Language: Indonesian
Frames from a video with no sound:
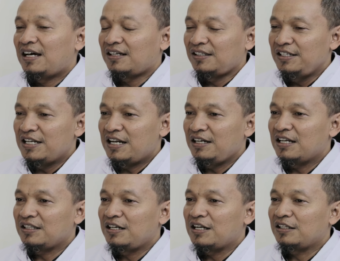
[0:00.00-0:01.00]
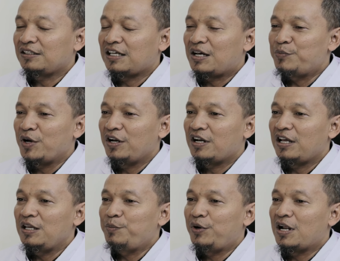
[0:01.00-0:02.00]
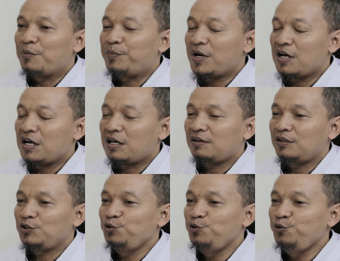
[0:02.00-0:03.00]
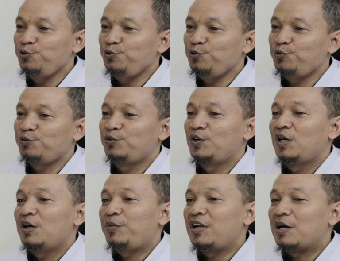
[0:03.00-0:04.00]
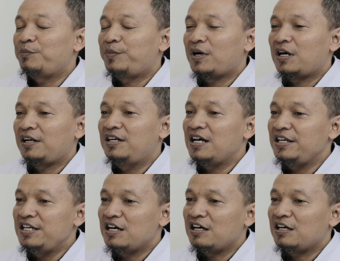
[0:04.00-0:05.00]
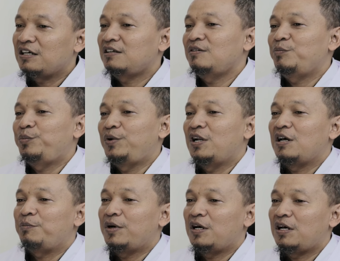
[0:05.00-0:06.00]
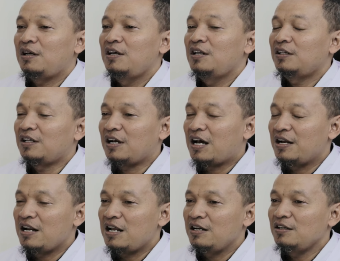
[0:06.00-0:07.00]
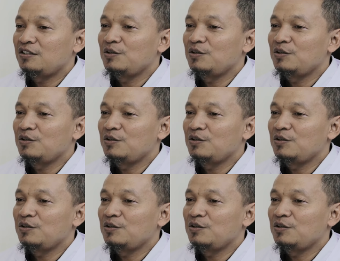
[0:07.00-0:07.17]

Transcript: Artinya data-data mengenai berapa suhu berapa daya, berapa tekanan,